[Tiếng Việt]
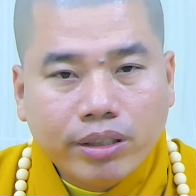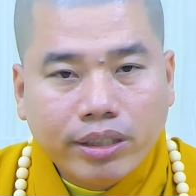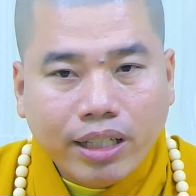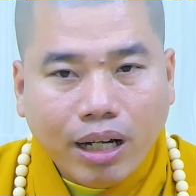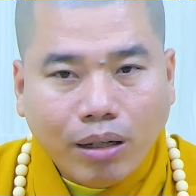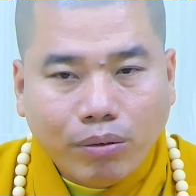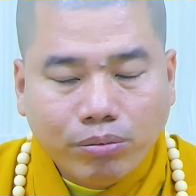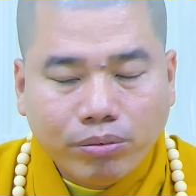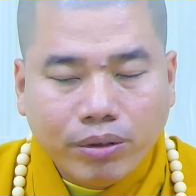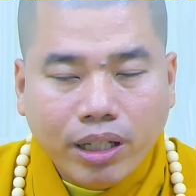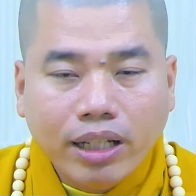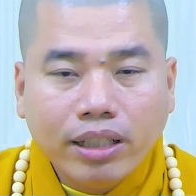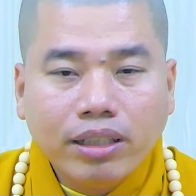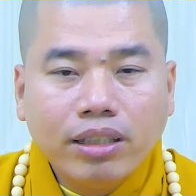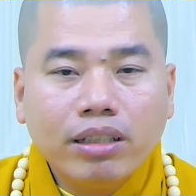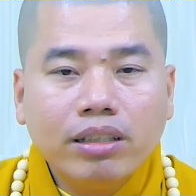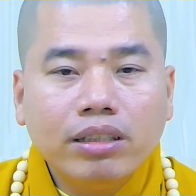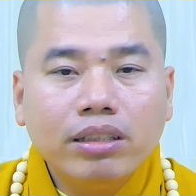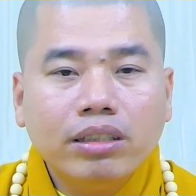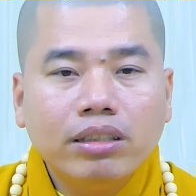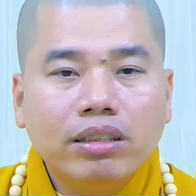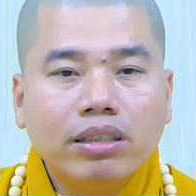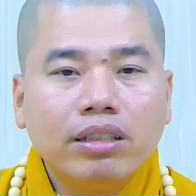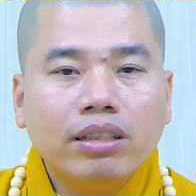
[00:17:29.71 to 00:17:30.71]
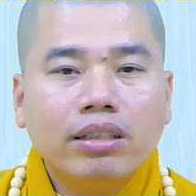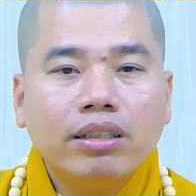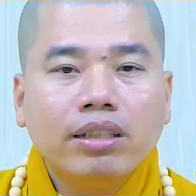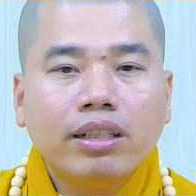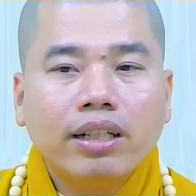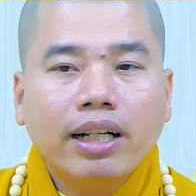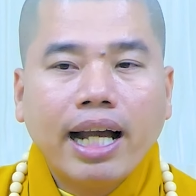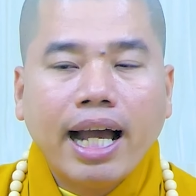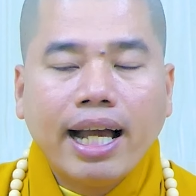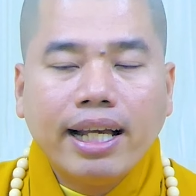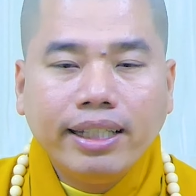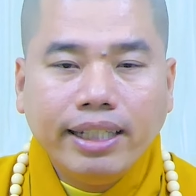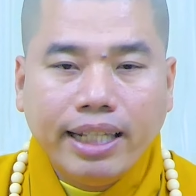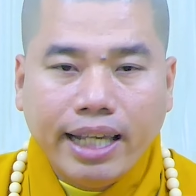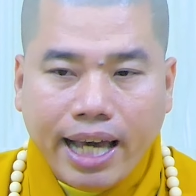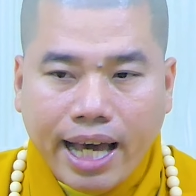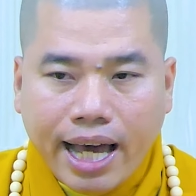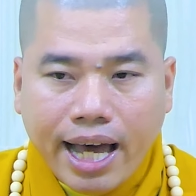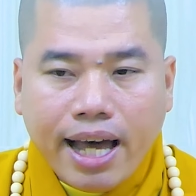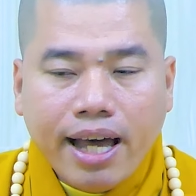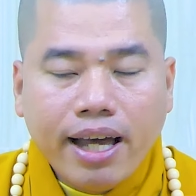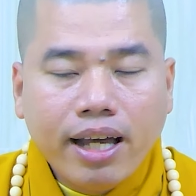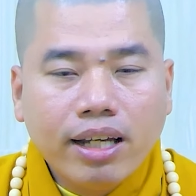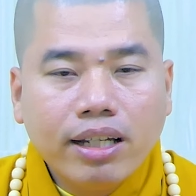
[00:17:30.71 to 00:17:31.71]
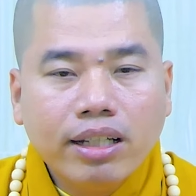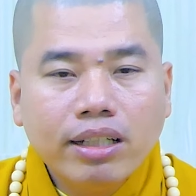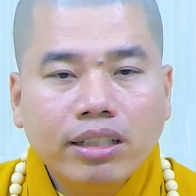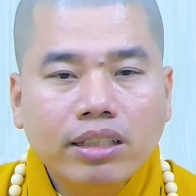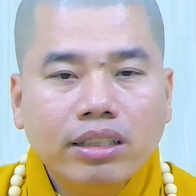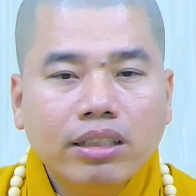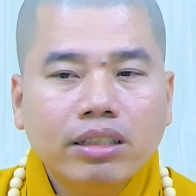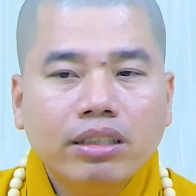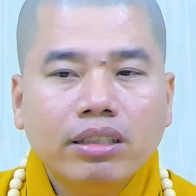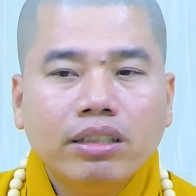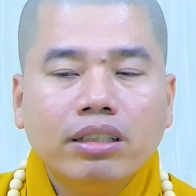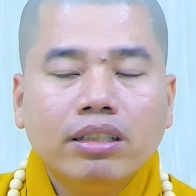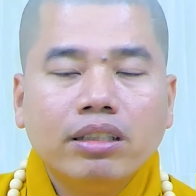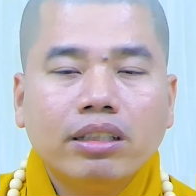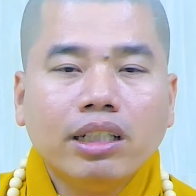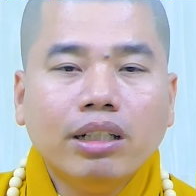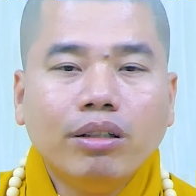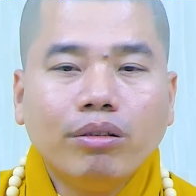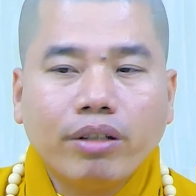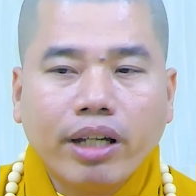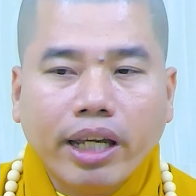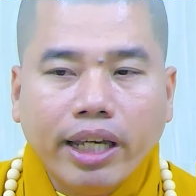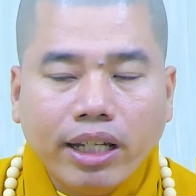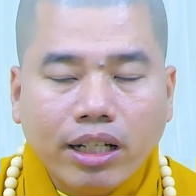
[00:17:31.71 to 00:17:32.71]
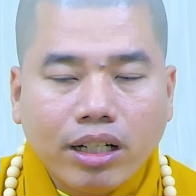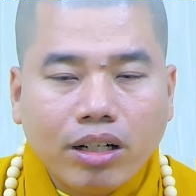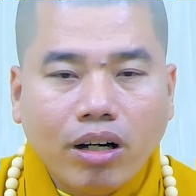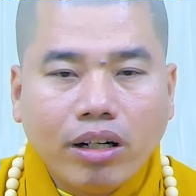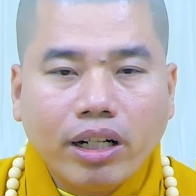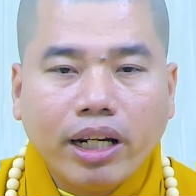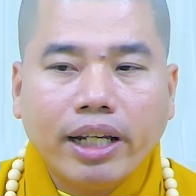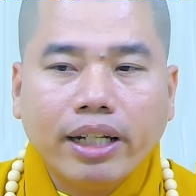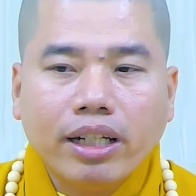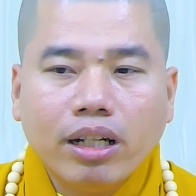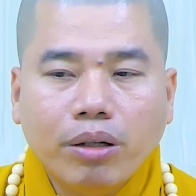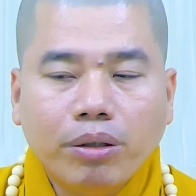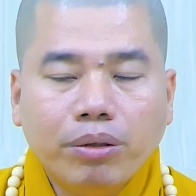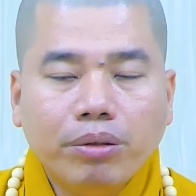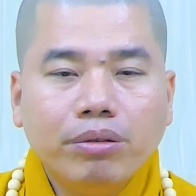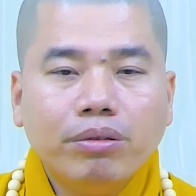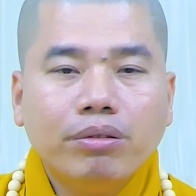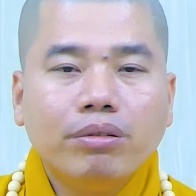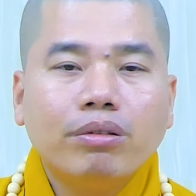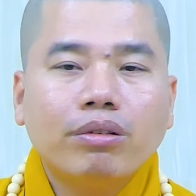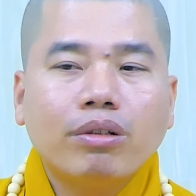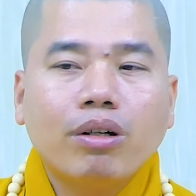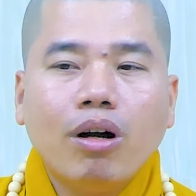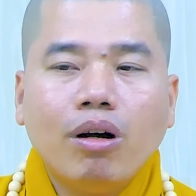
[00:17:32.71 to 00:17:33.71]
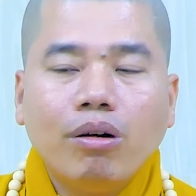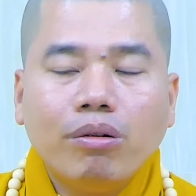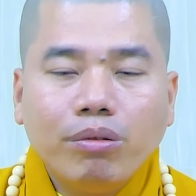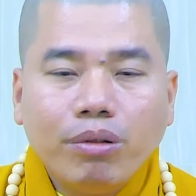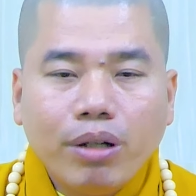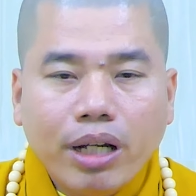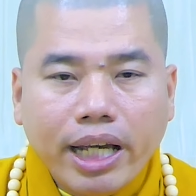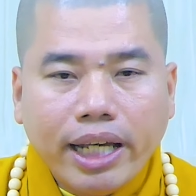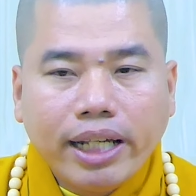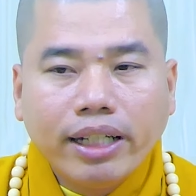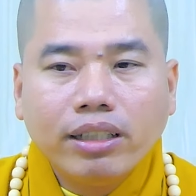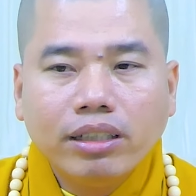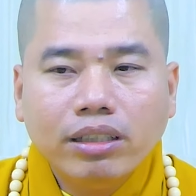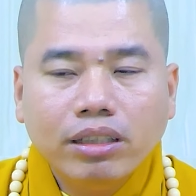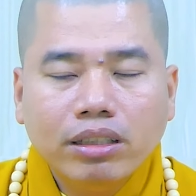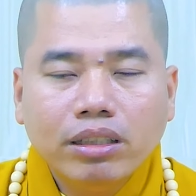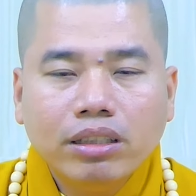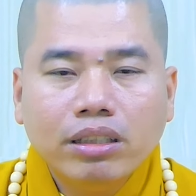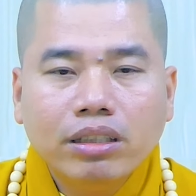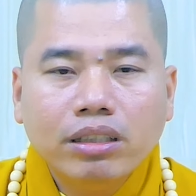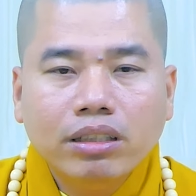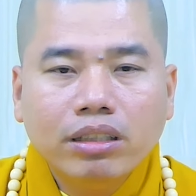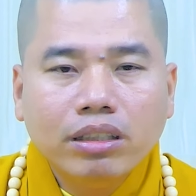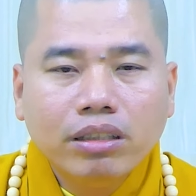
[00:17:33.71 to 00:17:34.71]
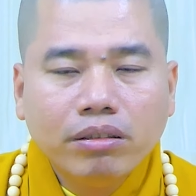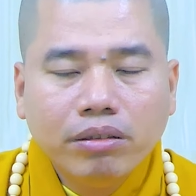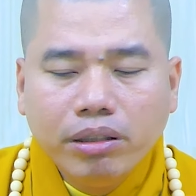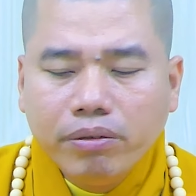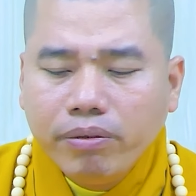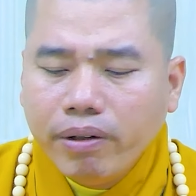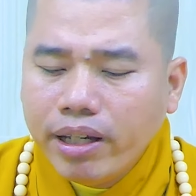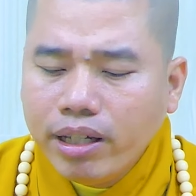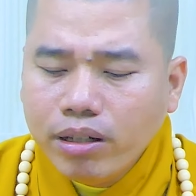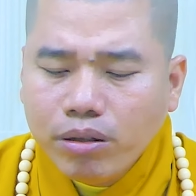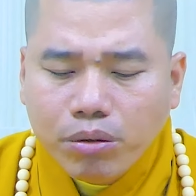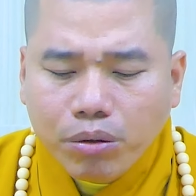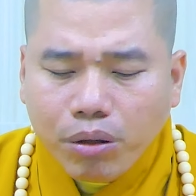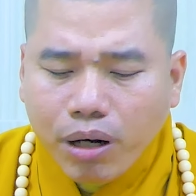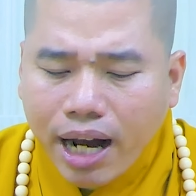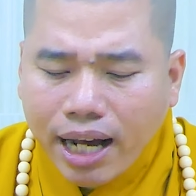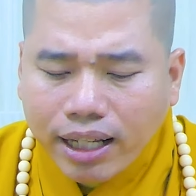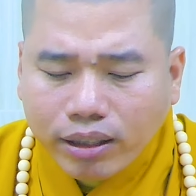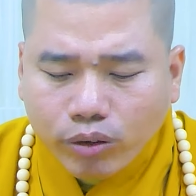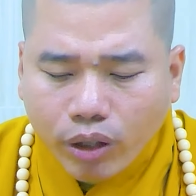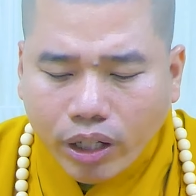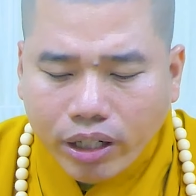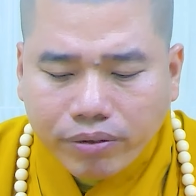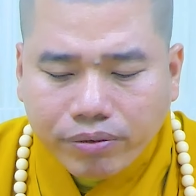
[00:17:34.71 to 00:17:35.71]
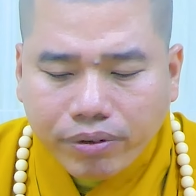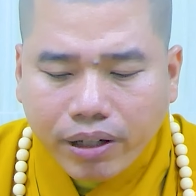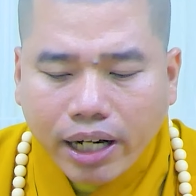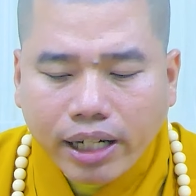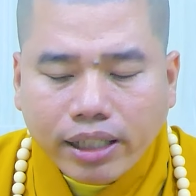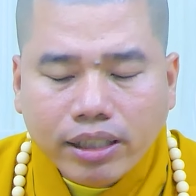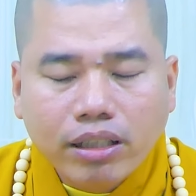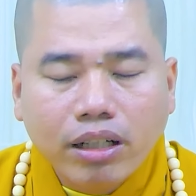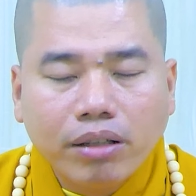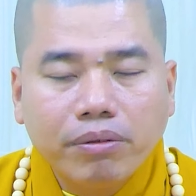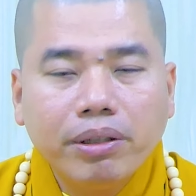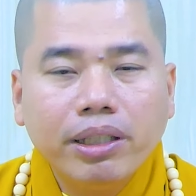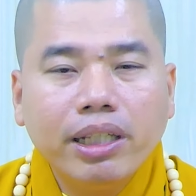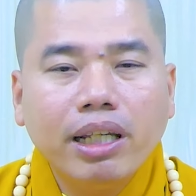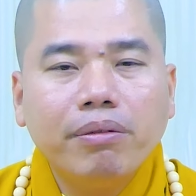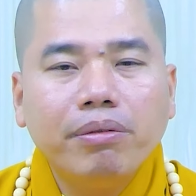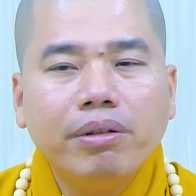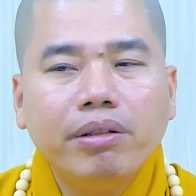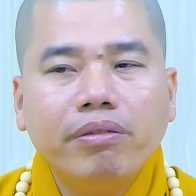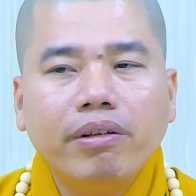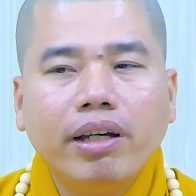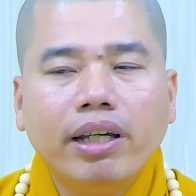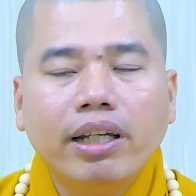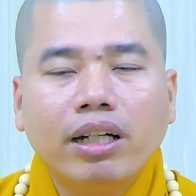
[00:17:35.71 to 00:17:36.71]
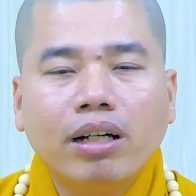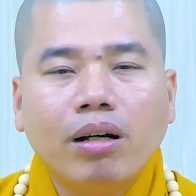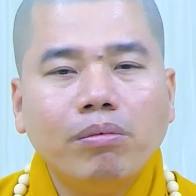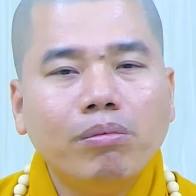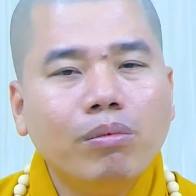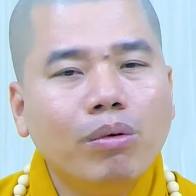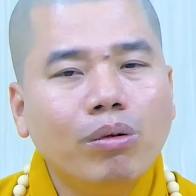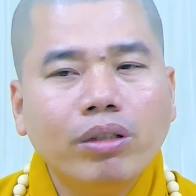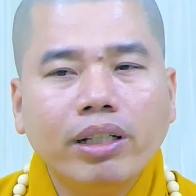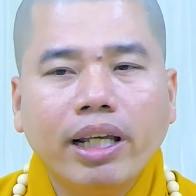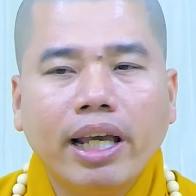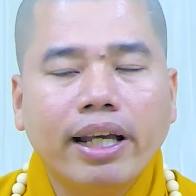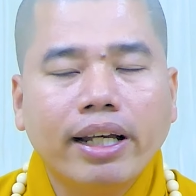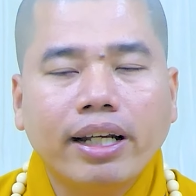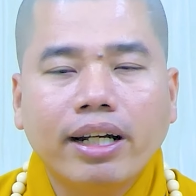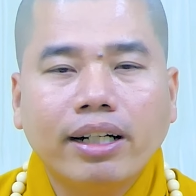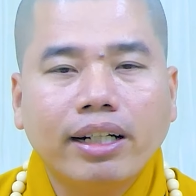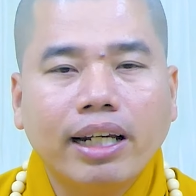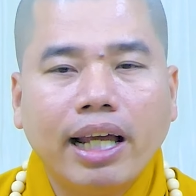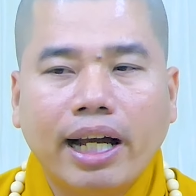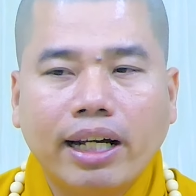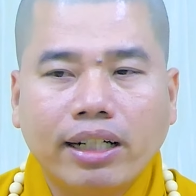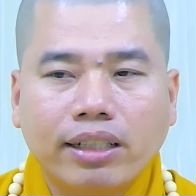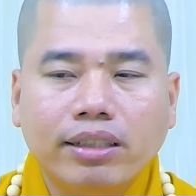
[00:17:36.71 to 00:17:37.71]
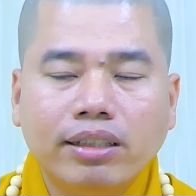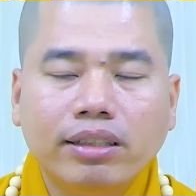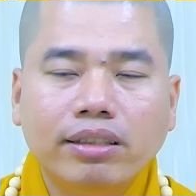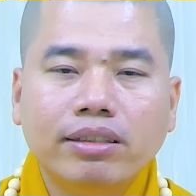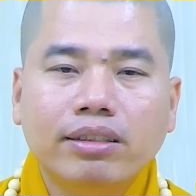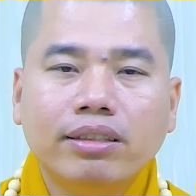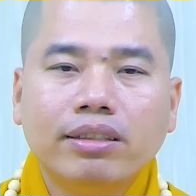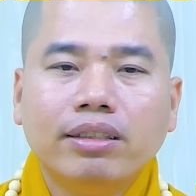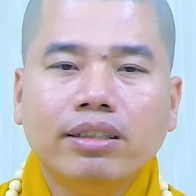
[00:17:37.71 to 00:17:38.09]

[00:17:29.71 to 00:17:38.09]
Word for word: chồng dễ thương khá giả điều kiện có đầy đủ con ngoan quý vị quá tuyệt vời rồi bây giờ quý vị không muốn về cực lạc nữa